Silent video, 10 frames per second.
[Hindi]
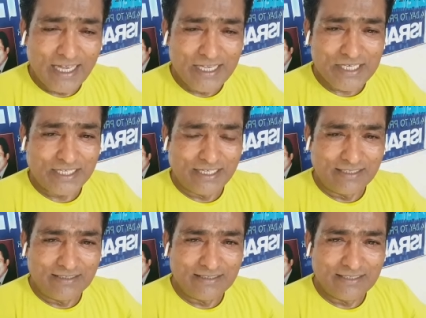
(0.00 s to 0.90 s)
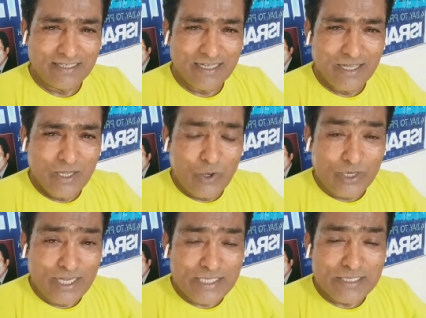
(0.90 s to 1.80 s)
गया है शतान
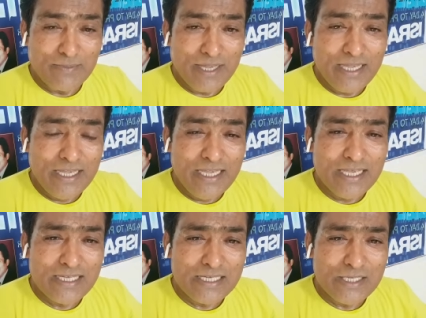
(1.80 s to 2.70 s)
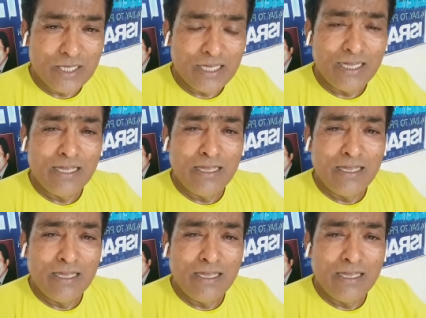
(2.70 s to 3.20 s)
और इस समय ही इज द